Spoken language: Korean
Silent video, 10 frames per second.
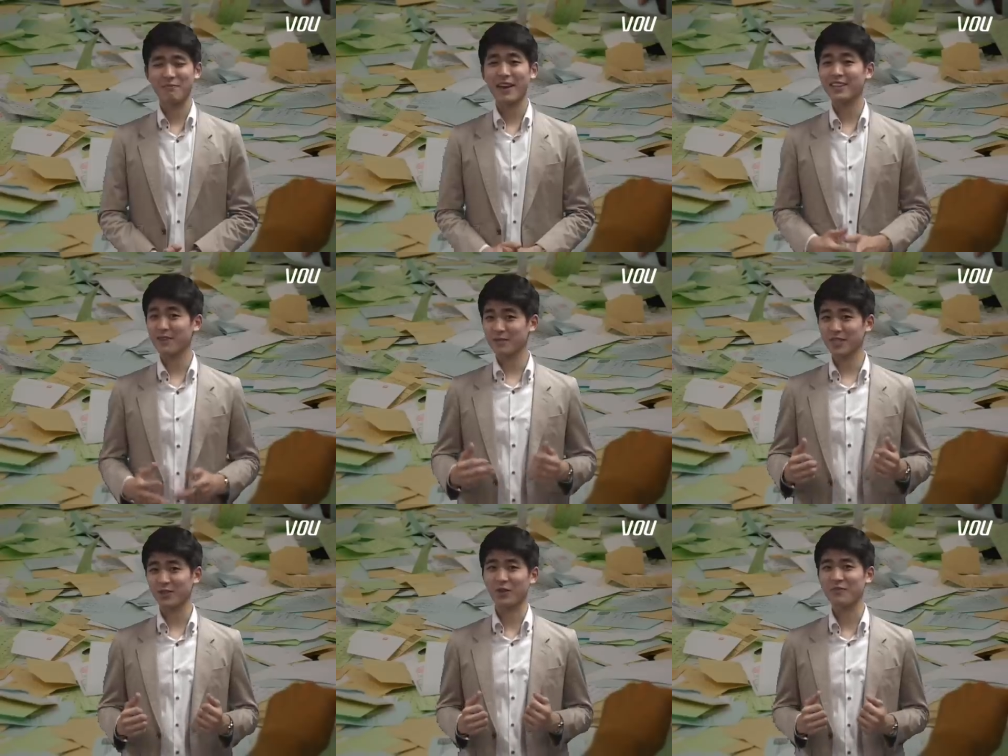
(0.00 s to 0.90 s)
메인
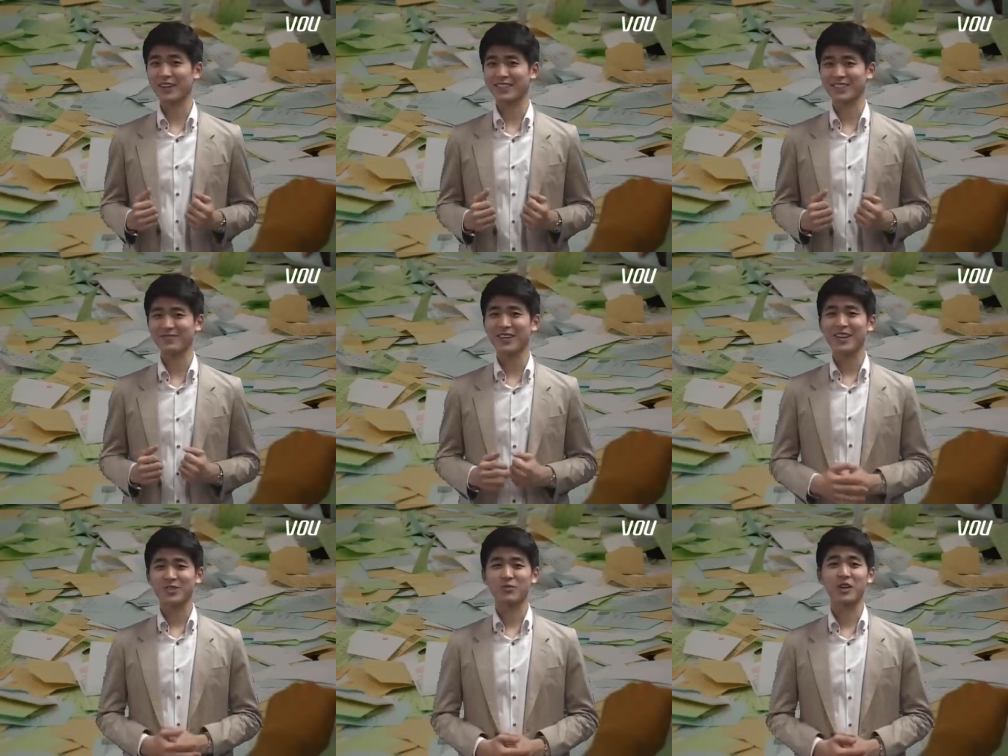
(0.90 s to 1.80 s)
MC가 된 만큼
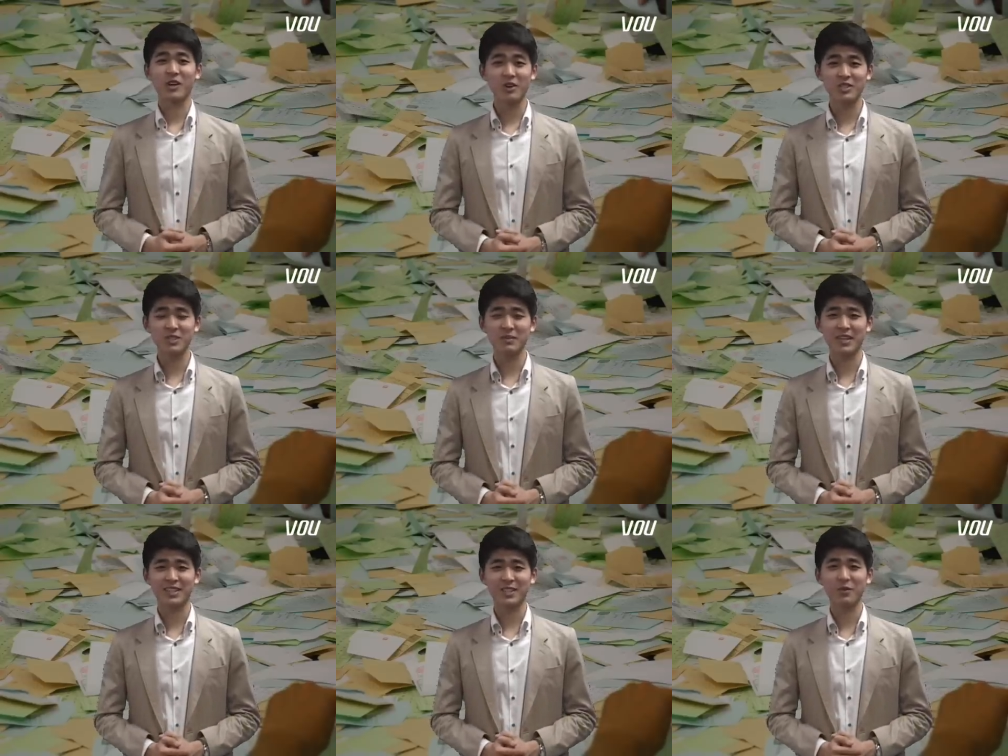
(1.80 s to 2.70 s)
좀 더
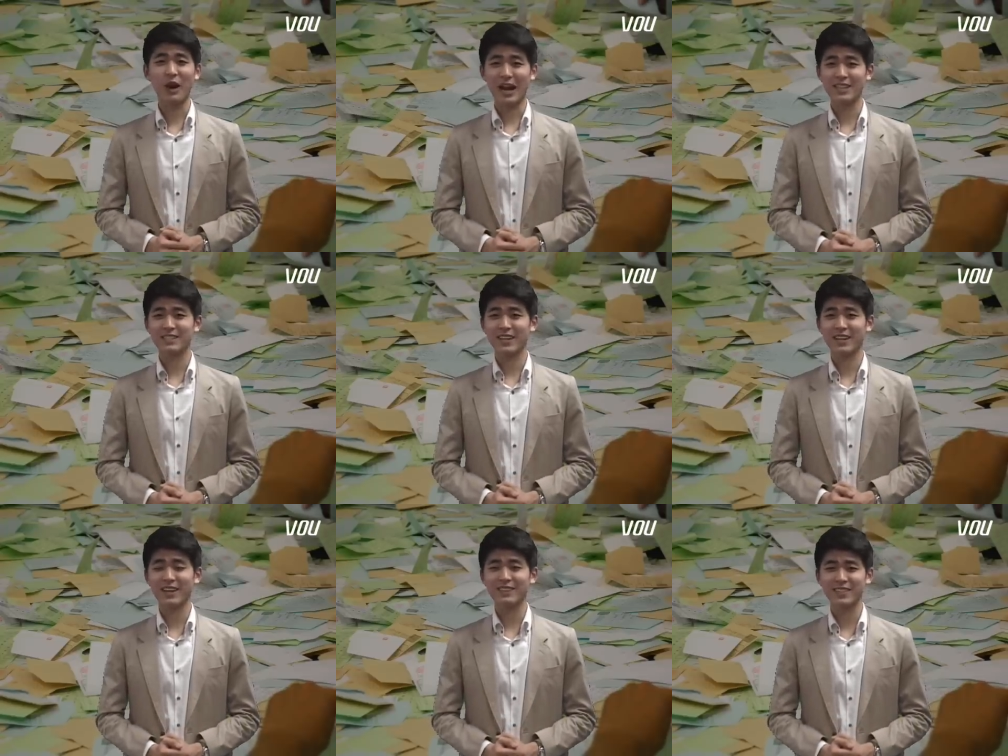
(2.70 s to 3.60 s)
열심히 그리고
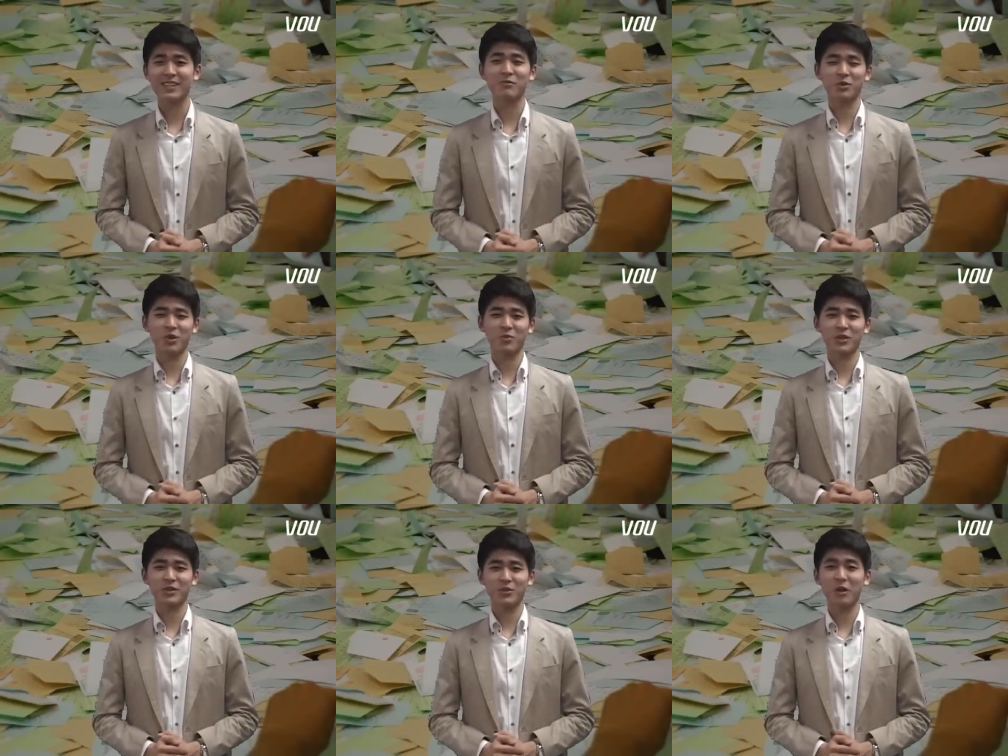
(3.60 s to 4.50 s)
알차게 세상
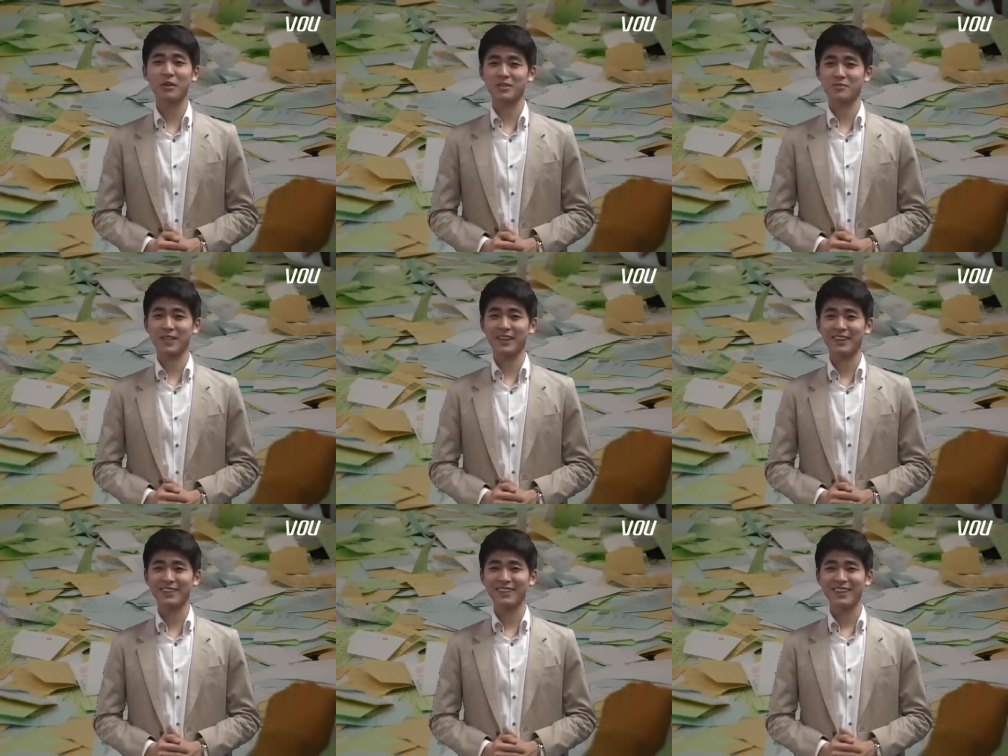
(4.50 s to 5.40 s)
벗겨보기
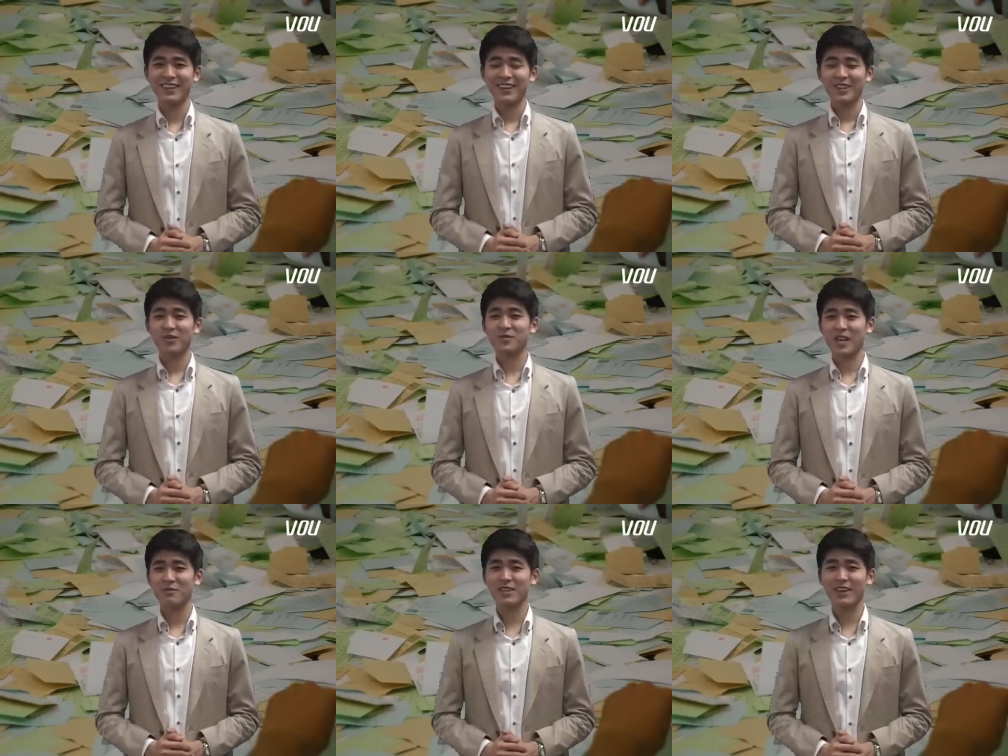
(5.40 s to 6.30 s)
꾸려봤습니다. 그럼
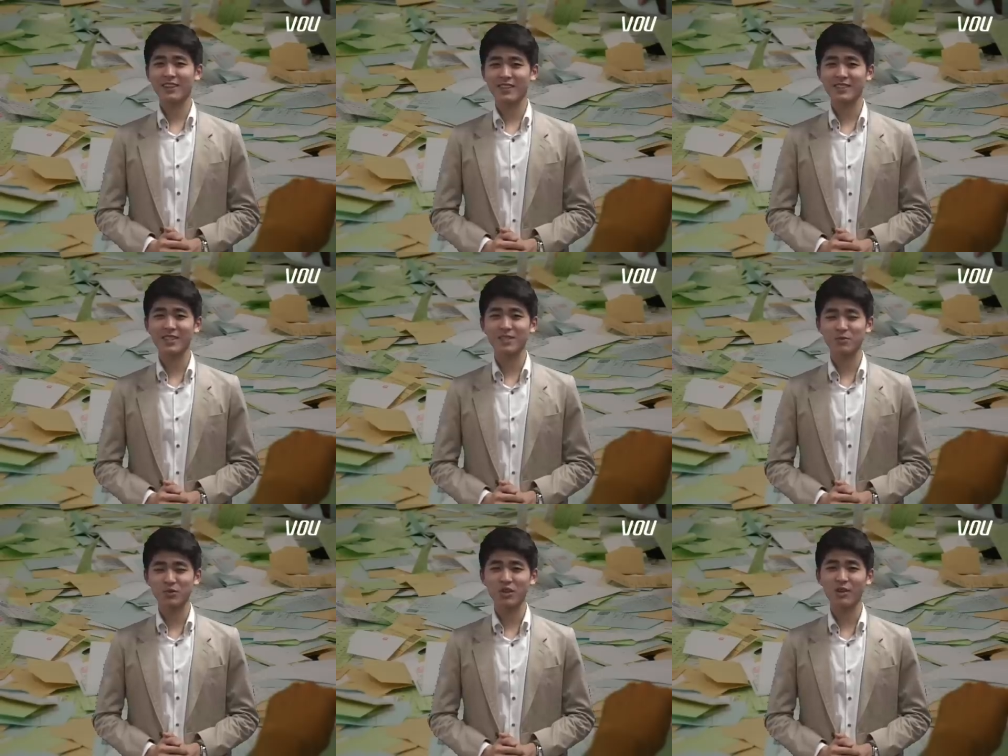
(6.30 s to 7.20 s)
재밌게 세상을
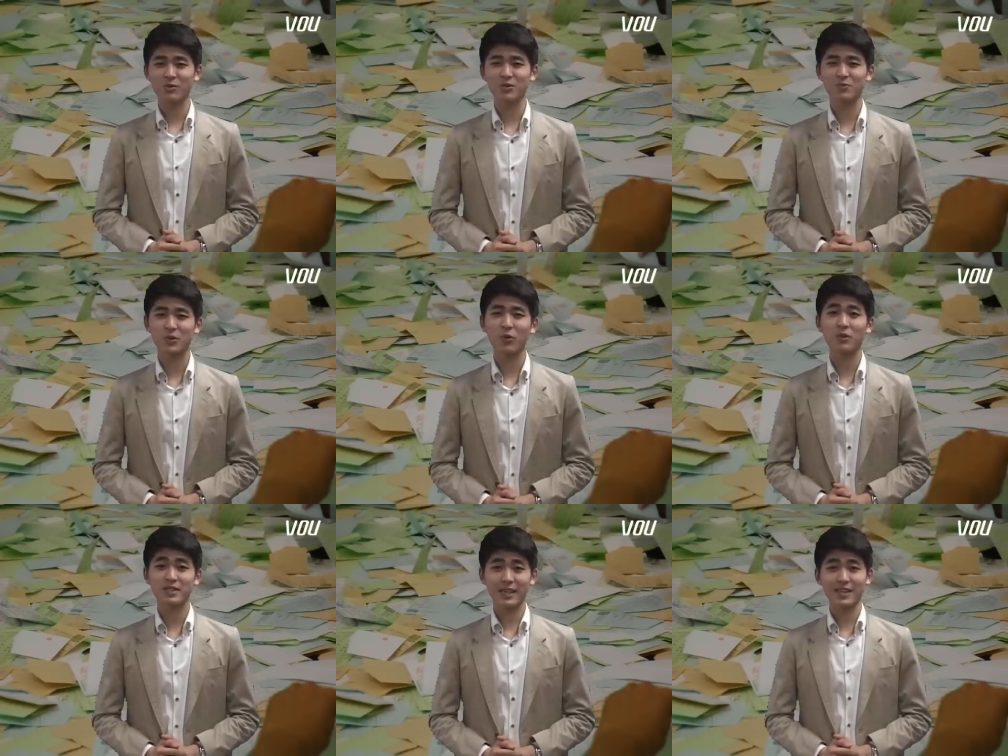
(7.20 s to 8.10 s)
풍자해보는
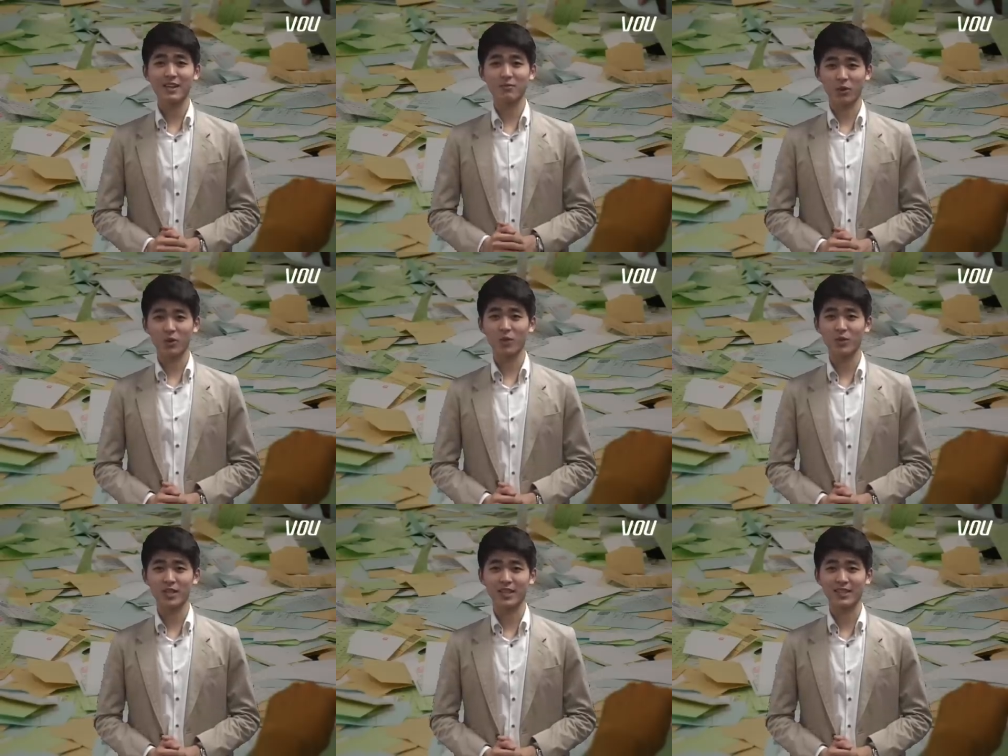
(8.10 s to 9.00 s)
프로 세상
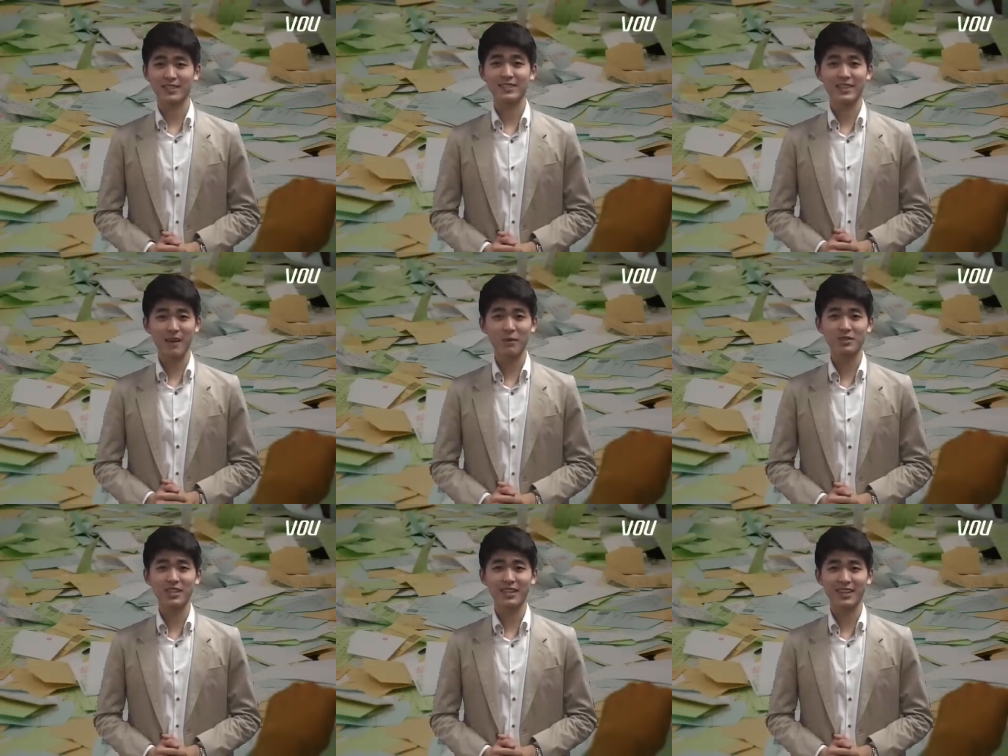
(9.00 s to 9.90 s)
벗겨보기 그세
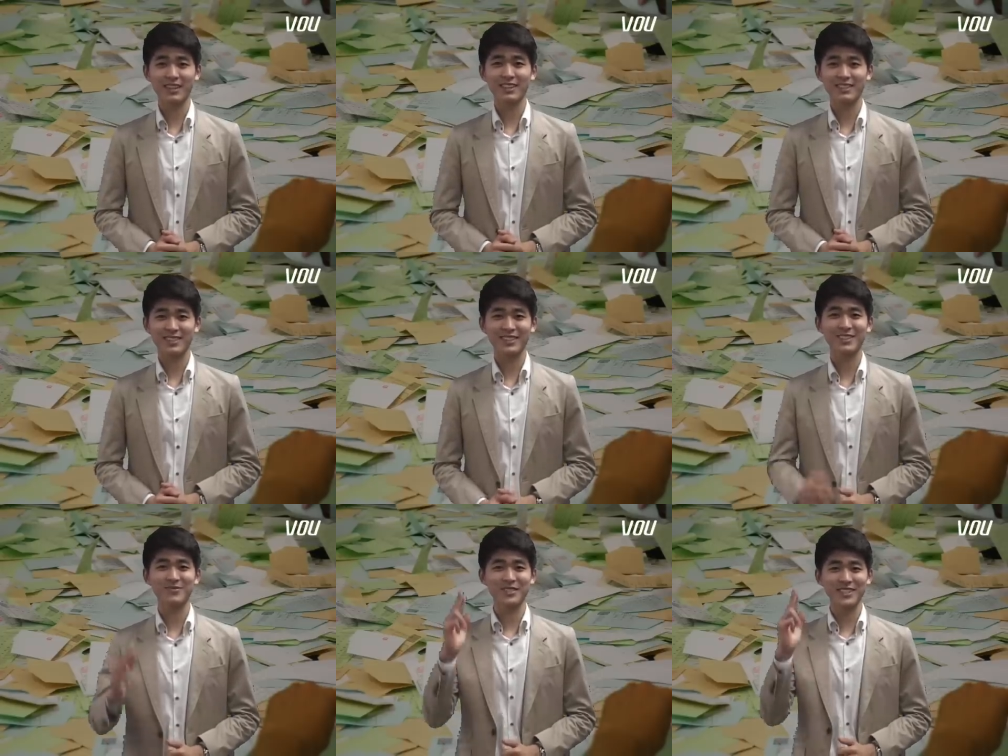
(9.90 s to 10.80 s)
번째 이야기
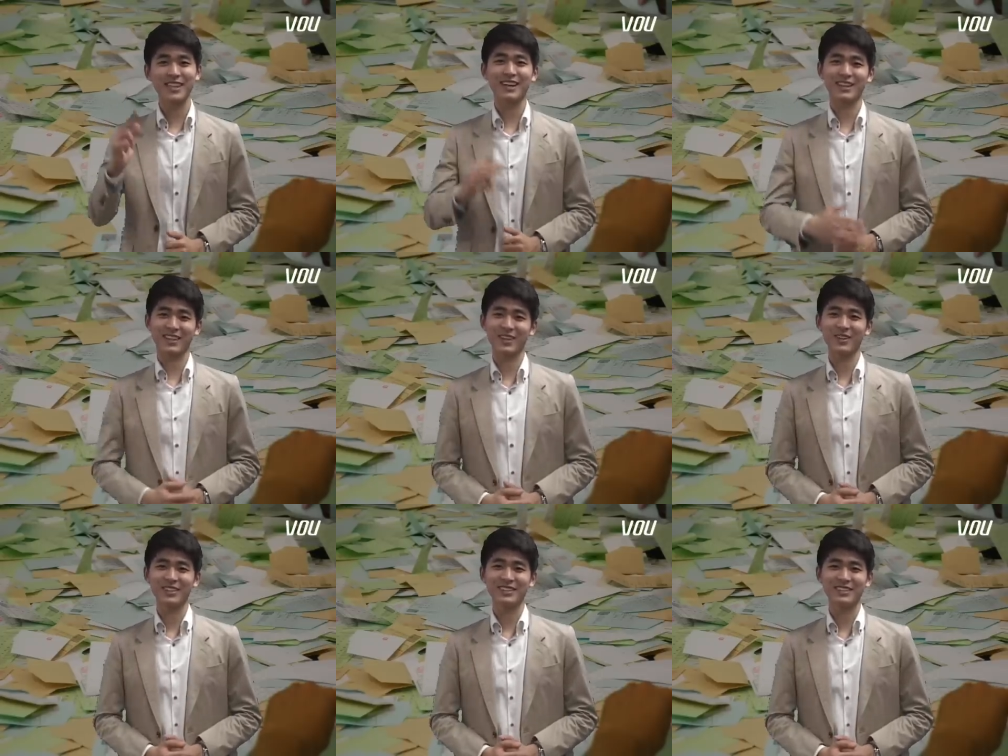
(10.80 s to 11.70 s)
지금 시작할게요.